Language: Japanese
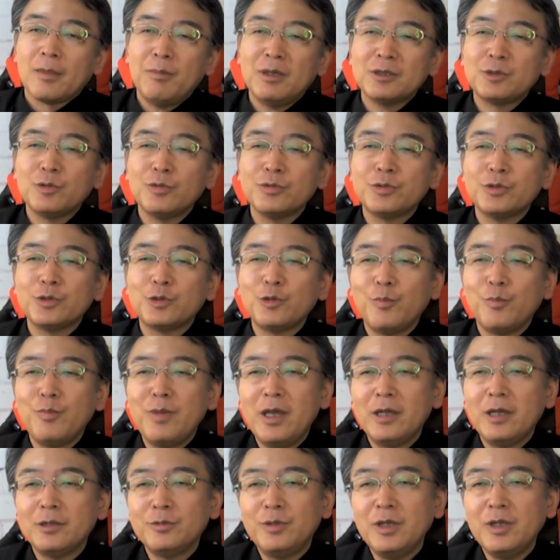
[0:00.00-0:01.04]
まあ、そうすると
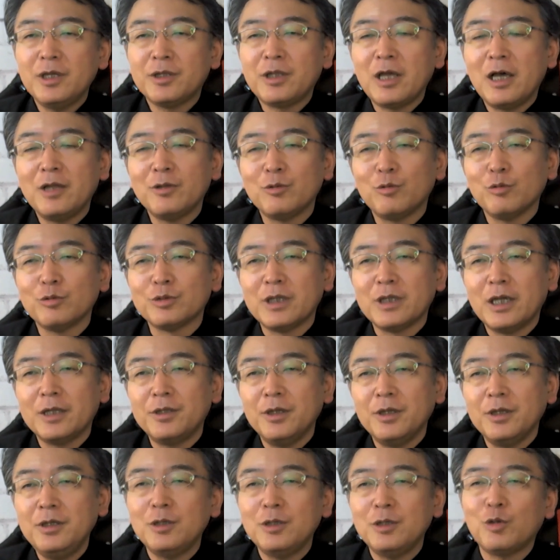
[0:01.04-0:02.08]
メールで担当者
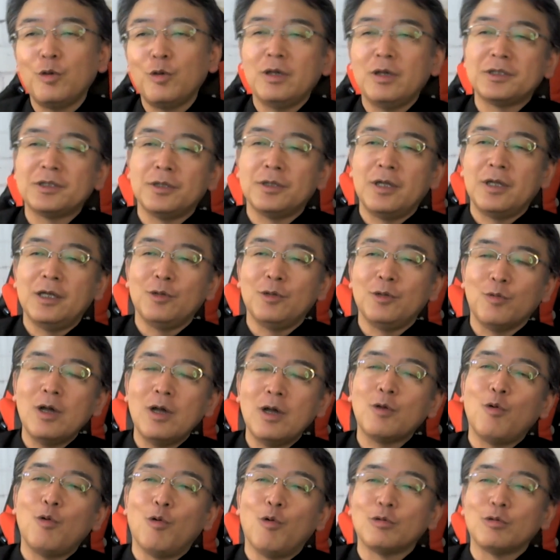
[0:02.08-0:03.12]
宛に問い合わせ内容
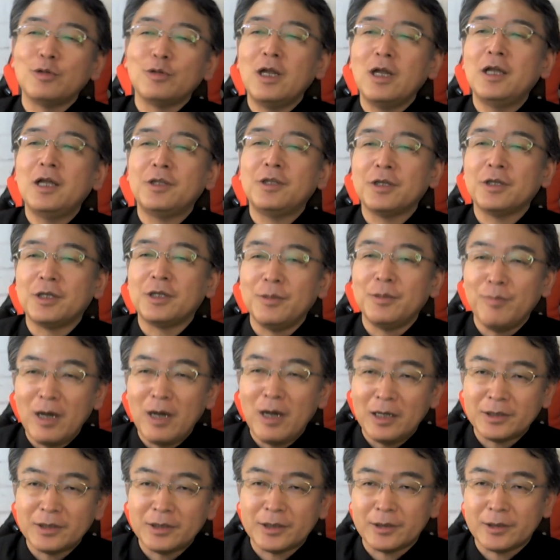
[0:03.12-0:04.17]
がこう送られてき
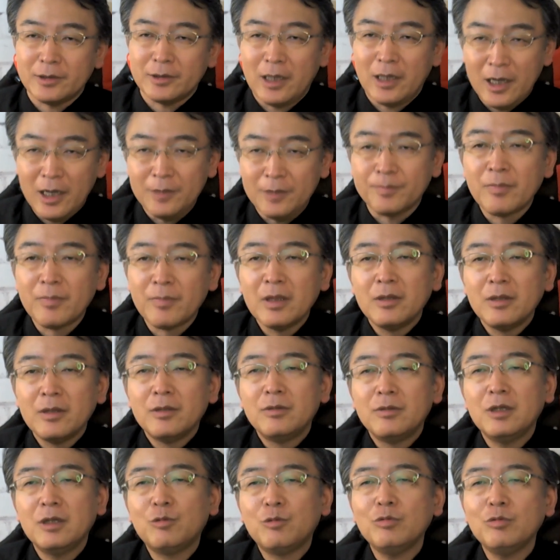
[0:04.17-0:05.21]
ます。はい。
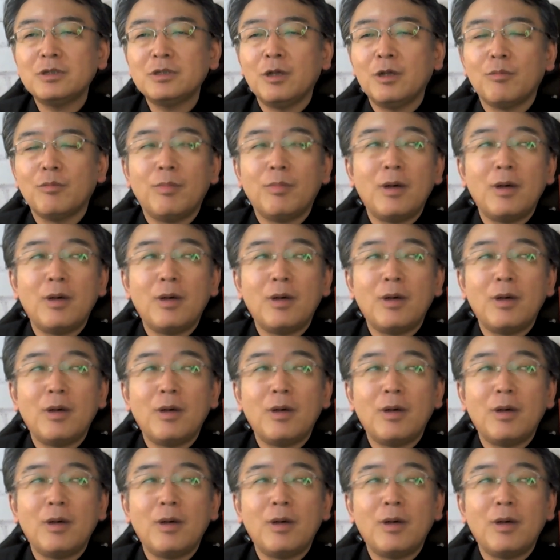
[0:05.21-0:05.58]
で、当社